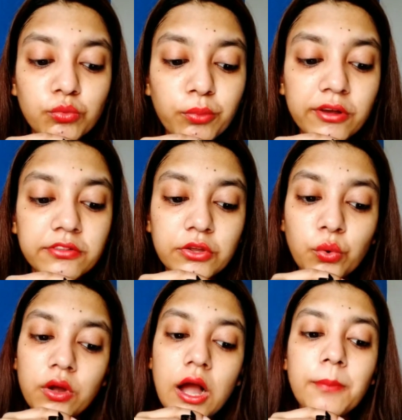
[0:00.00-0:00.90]

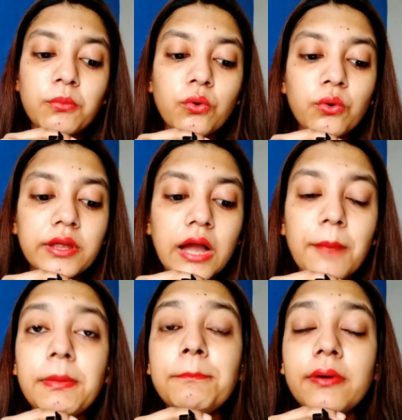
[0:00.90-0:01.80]
2.0 का आपको
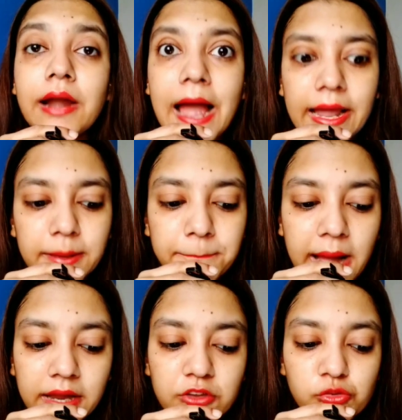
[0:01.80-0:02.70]
यहाँ पे per annum
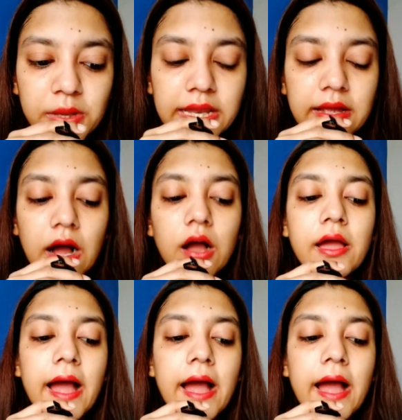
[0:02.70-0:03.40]
package मिलेगा